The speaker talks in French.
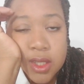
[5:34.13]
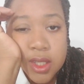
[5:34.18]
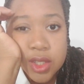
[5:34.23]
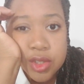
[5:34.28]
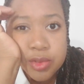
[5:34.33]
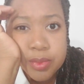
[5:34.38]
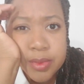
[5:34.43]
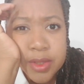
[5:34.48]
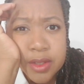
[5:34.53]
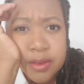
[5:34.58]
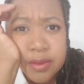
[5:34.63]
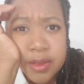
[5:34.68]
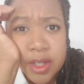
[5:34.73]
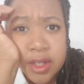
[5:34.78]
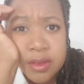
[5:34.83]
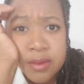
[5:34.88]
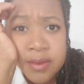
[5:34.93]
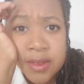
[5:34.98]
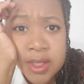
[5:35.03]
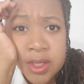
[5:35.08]
Je vais peut-être faire
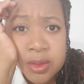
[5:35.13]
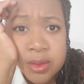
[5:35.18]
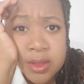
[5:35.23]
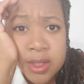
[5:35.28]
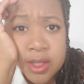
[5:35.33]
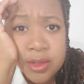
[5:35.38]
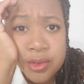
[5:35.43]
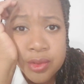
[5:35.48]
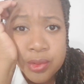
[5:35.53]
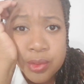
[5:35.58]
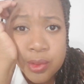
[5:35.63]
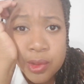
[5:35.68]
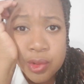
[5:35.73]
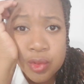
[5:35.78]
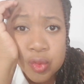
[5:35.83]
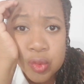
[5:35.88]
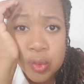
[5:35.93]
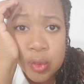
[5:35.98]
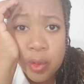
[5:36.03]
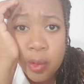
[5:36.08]
une vidéo là-dessus un
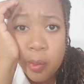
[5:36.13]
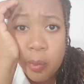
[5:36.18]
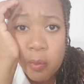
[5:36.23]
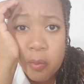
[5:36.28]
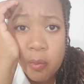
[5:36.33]
jour.